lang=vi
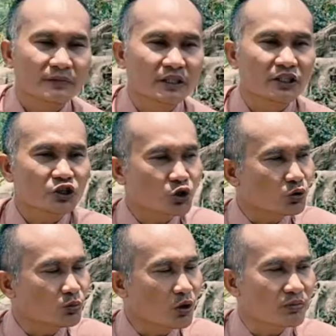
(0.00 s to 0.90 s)
nhưng con
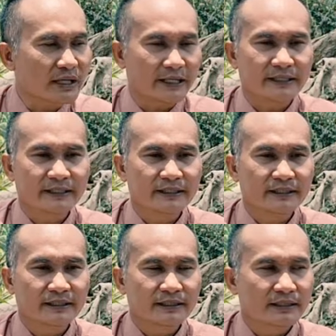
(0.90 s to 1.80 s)
số 4 này
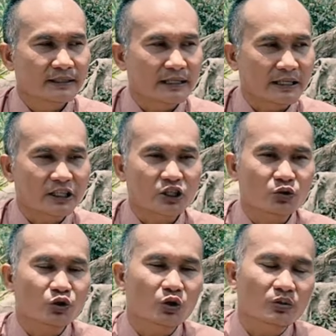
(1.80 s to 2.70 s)
là cái
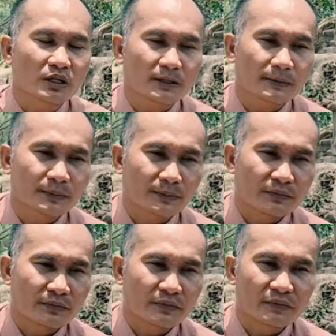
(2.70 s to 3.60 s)
con số đó
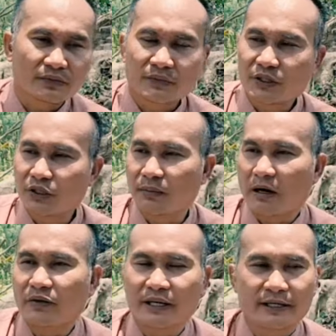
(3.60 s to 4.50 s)
vừa
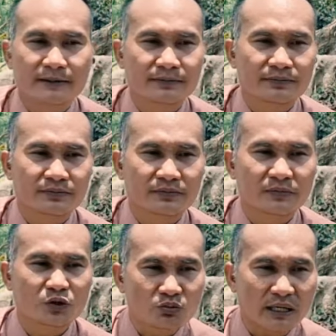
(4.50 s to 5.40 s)
bảo vệ
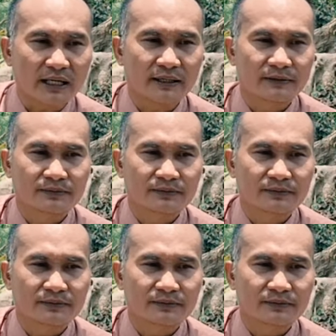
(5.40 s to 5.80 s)
chúng ta